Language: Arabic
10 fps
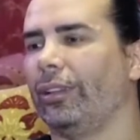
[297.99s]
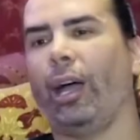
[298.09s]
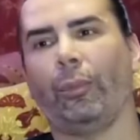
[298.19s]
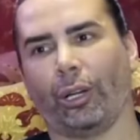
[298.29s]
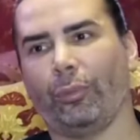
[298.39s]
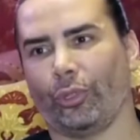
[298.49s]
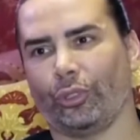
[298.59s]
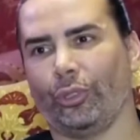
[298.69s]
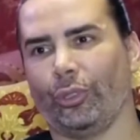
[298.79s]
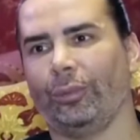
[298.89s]
الاحمر
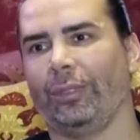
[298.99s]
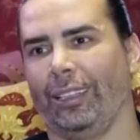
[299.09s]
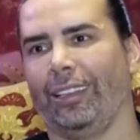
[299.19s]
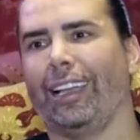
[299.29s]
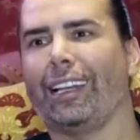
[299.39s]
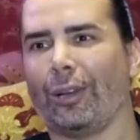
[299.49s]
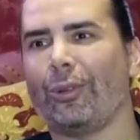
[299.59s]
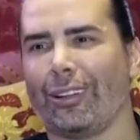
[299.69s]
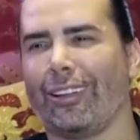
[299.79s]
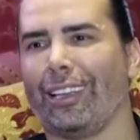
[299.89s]
البوردو هي
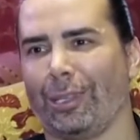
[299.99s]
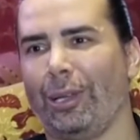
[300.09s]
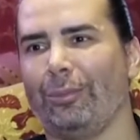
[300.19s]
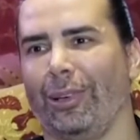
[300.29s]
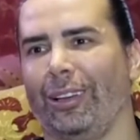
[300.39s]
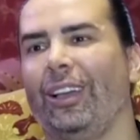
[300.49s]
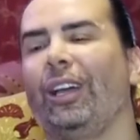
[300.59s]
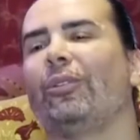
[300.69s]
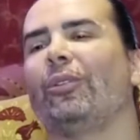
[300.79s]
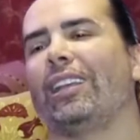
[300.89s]
الالوان الراقيه بحبها
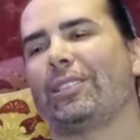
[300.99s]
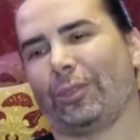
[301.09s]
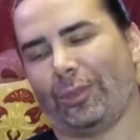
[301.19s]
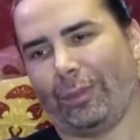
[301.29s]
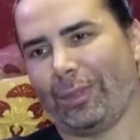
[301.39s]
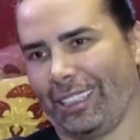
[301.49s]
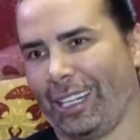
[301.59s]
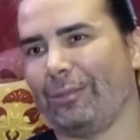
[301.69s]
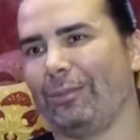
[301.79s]
والاسود والابيض انا